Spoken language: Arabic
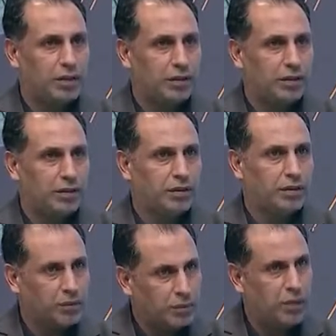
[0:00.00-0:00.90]
نادي الشرطه
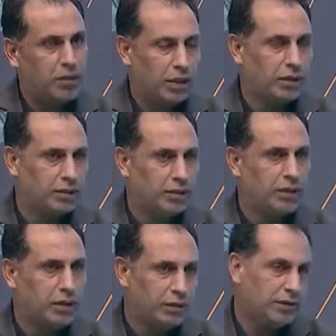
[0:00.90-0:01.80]
شمره ورادي
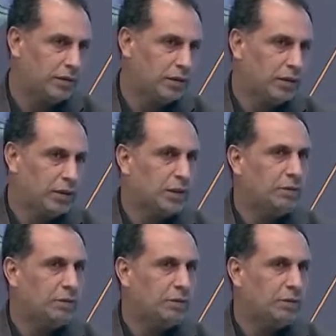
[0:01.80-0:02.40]
شقه بعد التبديل